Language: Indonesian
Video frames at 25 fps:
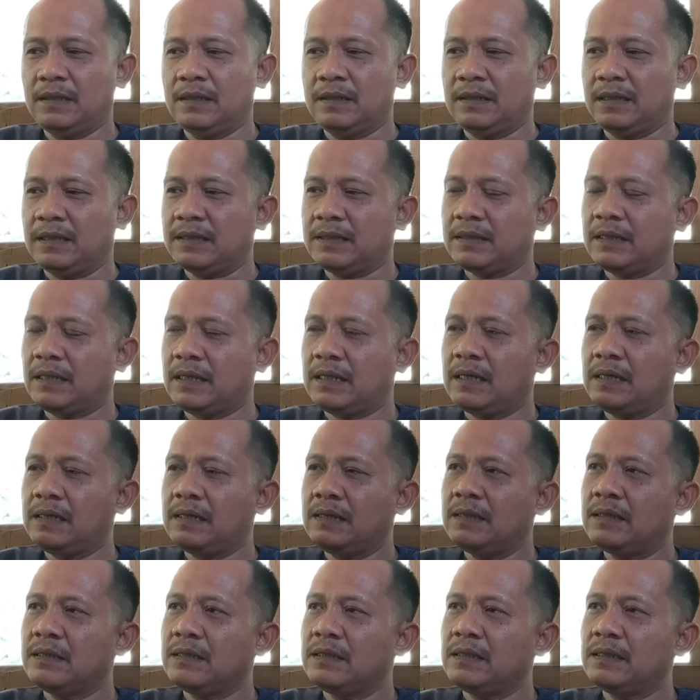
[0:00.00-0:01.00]
Dan
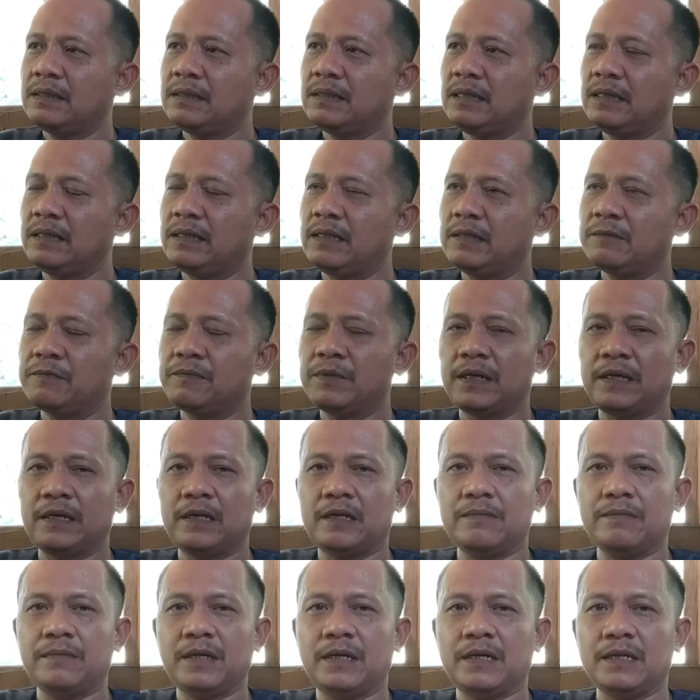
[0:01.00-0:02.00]
sekarang kita lihat
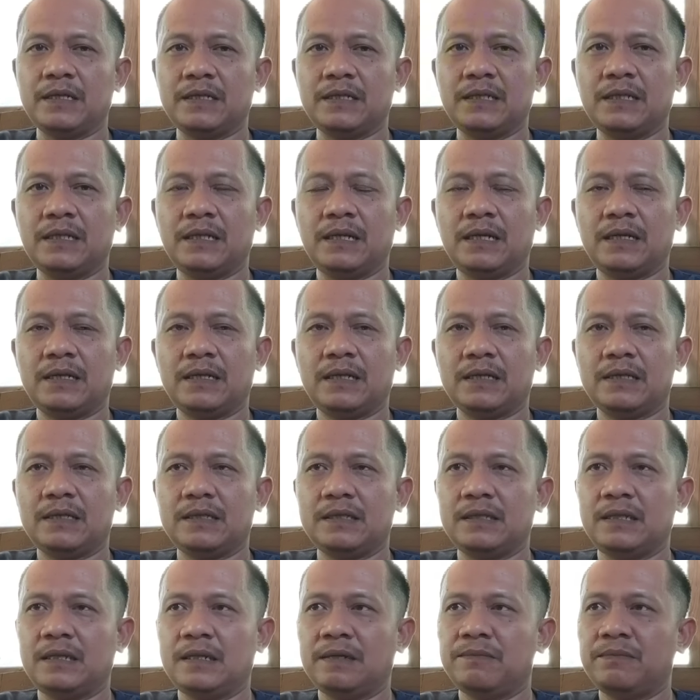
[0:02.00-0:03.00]
bagaimana sih
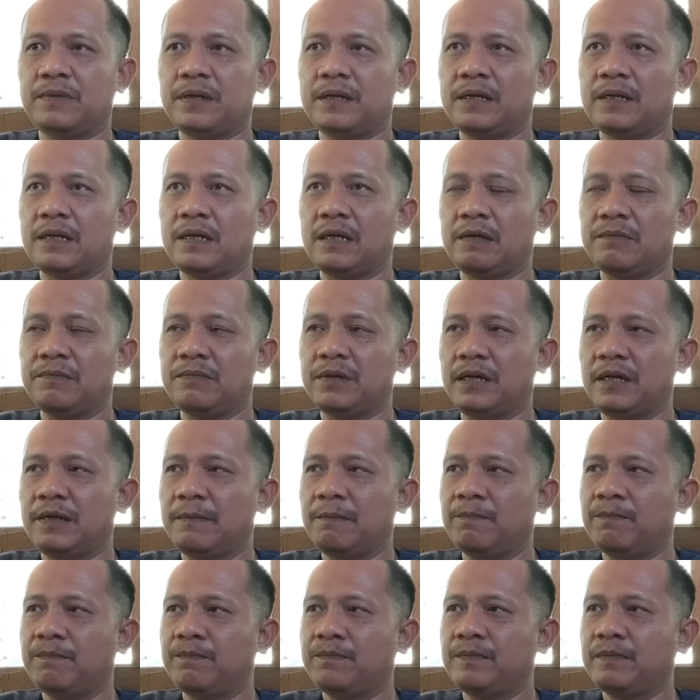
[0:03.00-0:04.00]
reaksinya para habaib